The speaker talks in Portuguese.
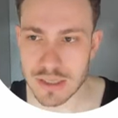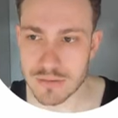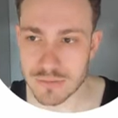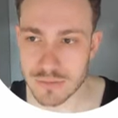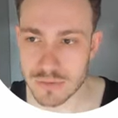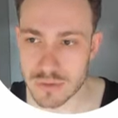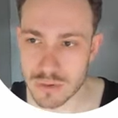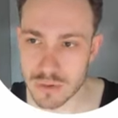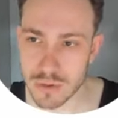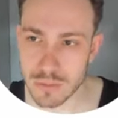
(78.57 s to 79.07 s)
que
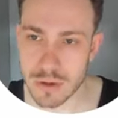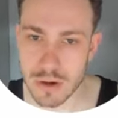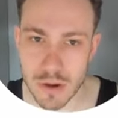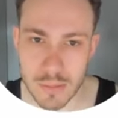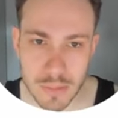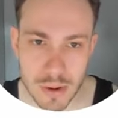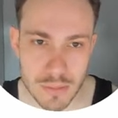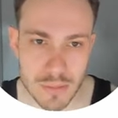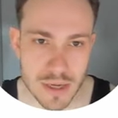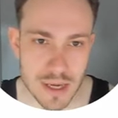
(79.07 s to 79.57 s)
funcionou melhor
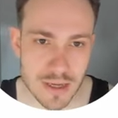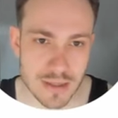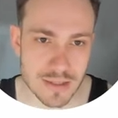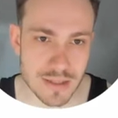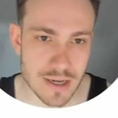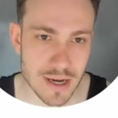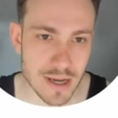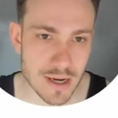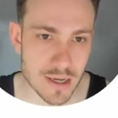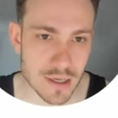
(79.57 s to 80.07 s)
para mim é esse
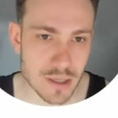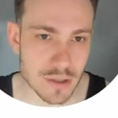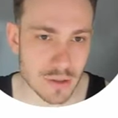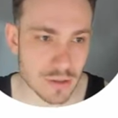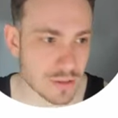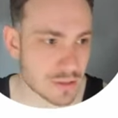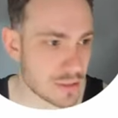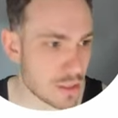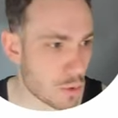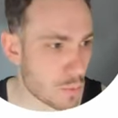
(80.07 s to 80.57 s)
cara aqui, ó,
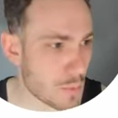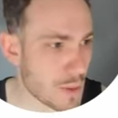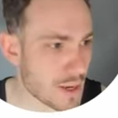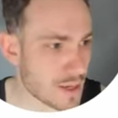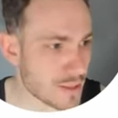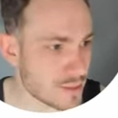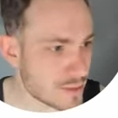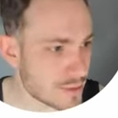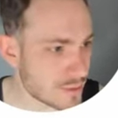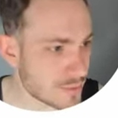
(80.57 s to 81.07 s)

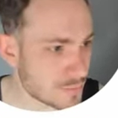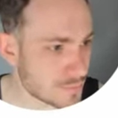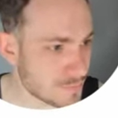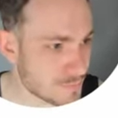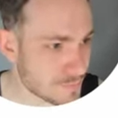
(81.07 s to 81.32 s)
Telmate.